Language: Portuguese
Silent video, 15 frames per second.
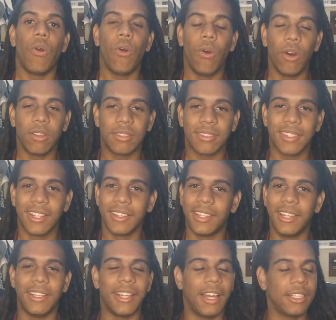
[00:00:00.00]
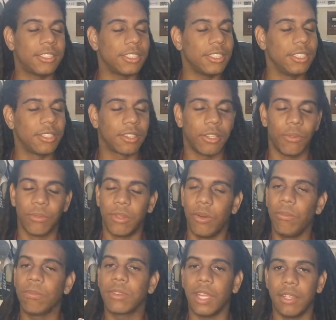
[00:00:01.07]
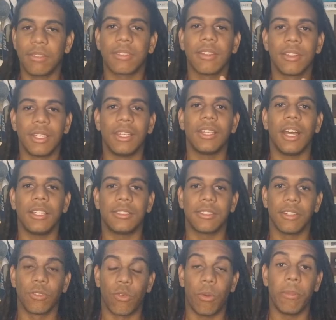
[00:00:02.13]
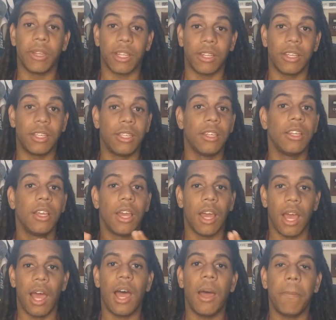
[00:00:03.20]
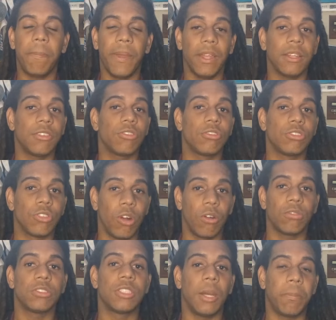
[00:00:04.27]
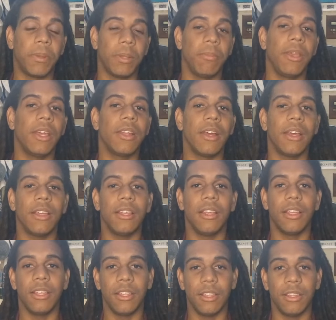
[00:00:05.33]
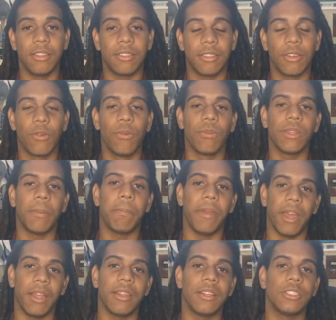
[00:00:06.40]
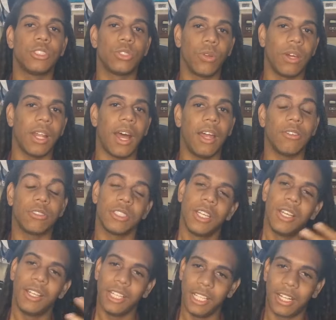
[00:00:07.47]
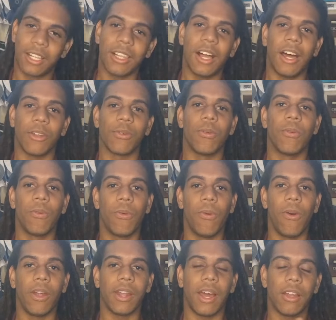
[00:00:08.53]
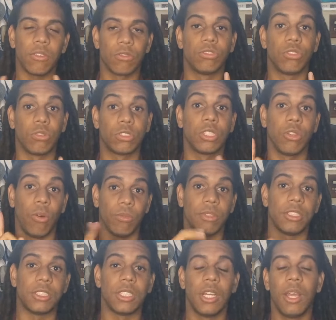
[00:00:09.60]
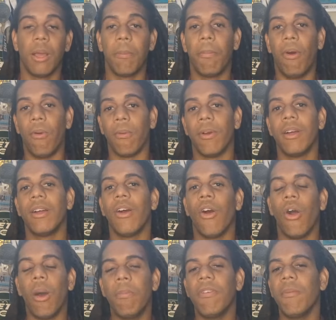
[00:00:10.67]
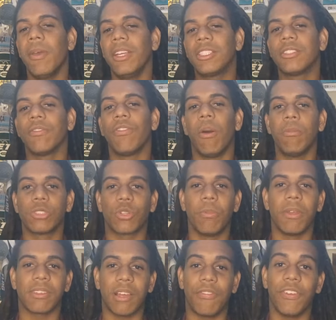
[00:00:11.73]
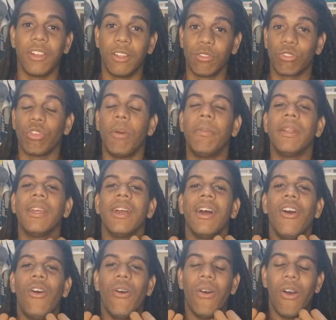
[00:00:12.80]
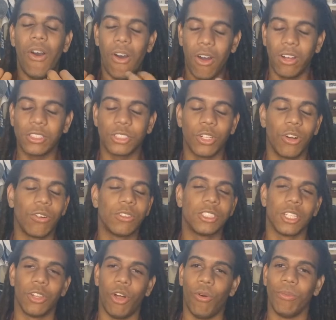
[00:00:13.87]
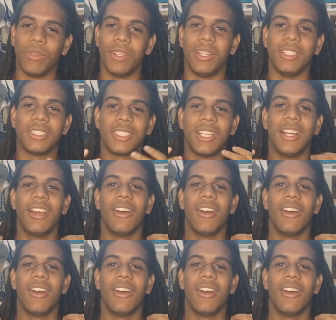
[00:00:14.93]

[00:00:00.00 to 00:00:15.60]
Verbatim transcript: o Sunday Night, então não tem Sunday Night sendo comentado aqui, apenas os jogos da primeira e segunda perna de horários e, claro, o horário do jogo de Londres. Bom, obviamente vamos começar falando sobre o jogo de Londres